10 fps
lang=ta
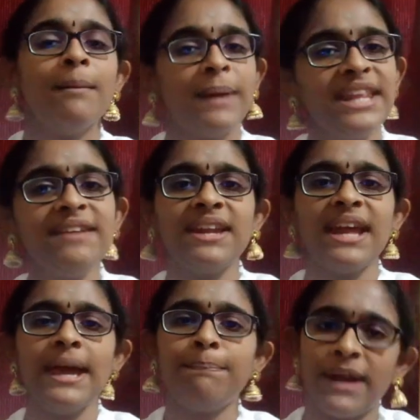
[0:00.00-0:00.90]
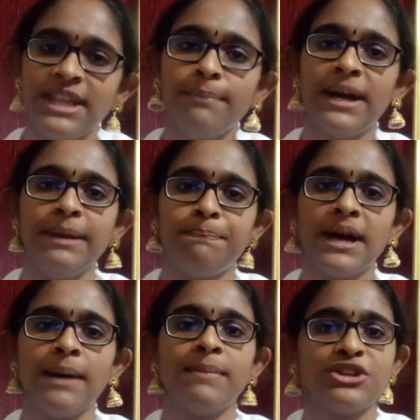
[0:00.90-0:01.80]
பிரதிவினை
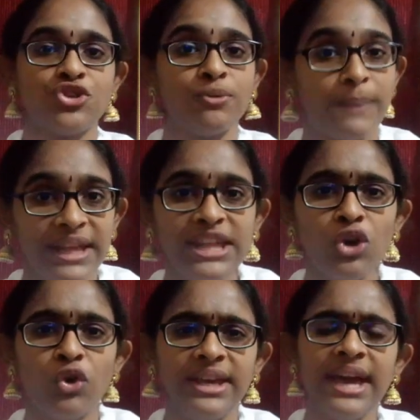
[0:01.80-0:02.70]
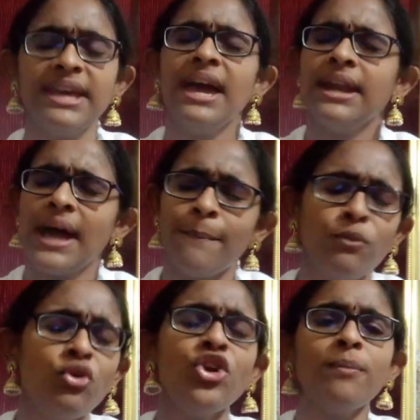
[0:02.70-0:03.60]
பிரதிபலிப்பு மற்றும் பிரதியொலியை நாம்
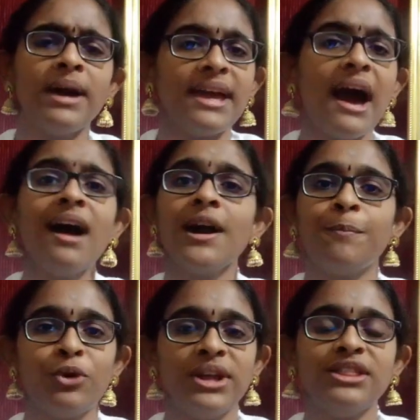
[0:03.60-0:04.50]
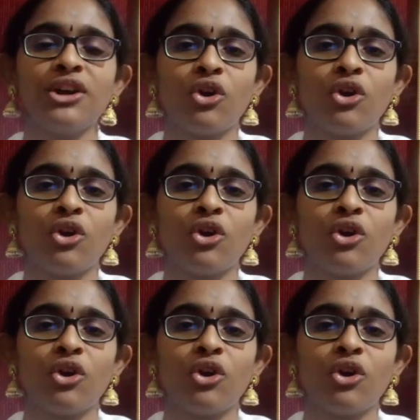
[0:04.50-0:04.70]
முழுமையாக புரிந்து